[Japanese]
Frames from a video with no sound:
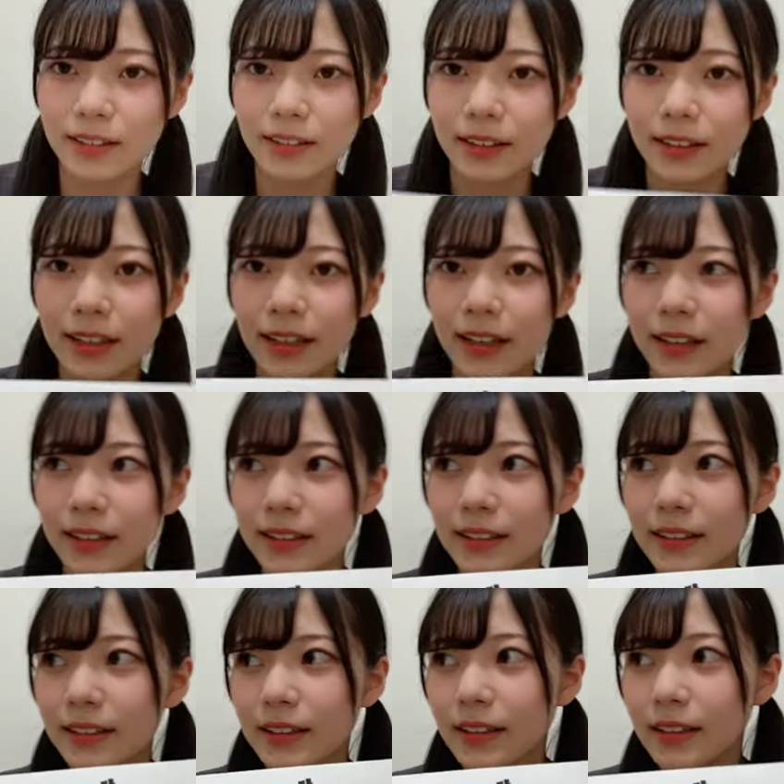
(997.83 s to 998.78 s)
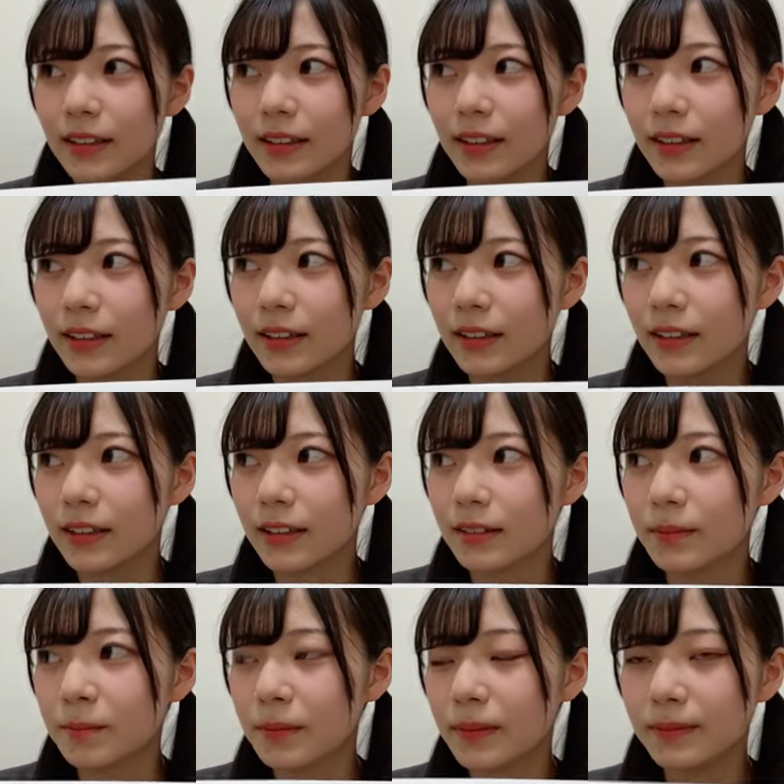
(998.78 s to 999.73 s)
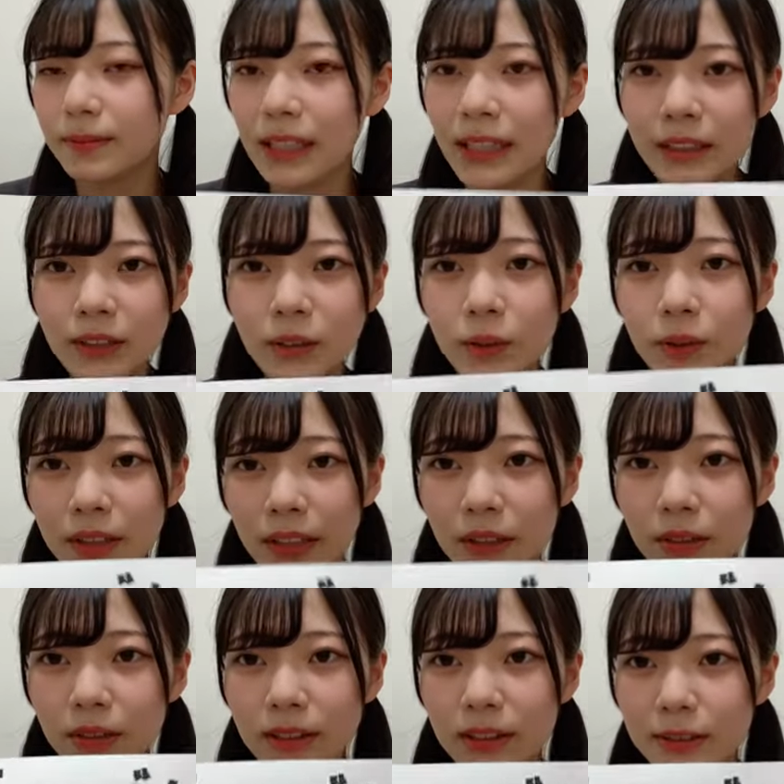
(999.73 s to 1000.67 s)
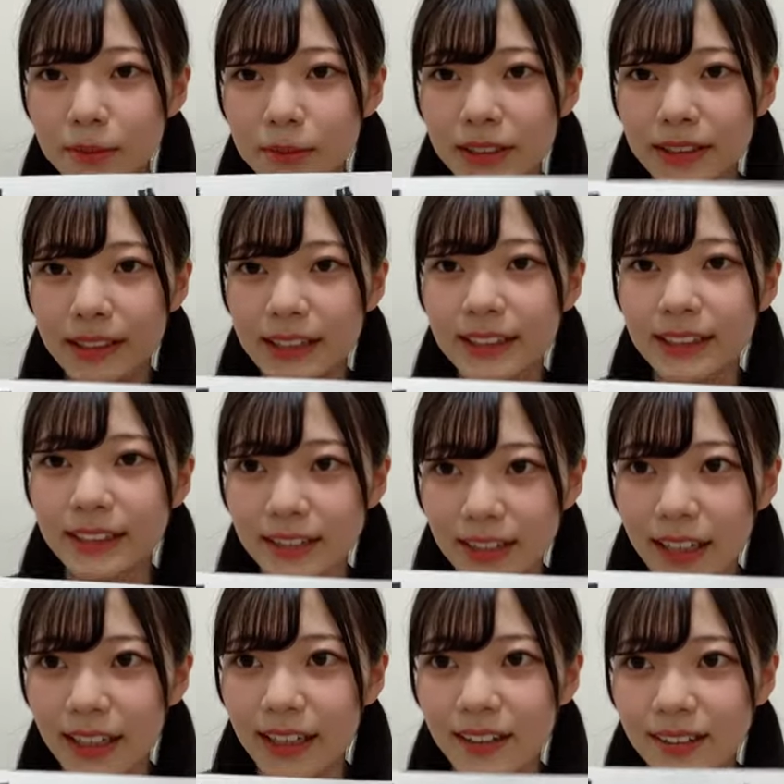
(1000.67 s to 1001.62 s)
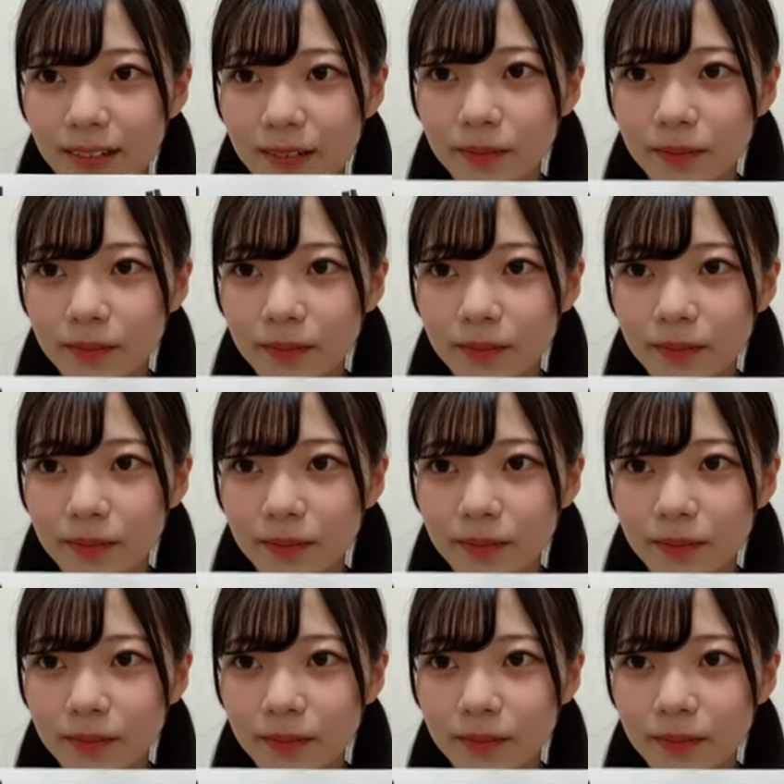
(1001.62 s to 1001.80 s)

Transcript: なんかイントロが特に難しくて